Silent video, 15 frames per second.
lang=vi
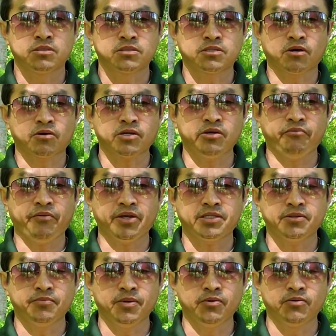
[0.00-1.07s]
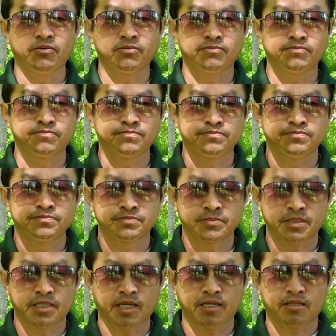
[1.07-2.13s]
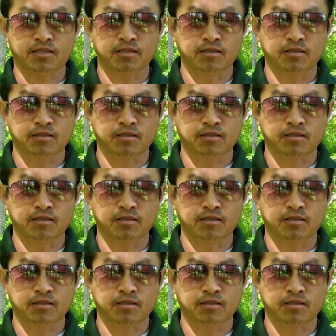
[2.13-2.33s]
trước khi facebook chết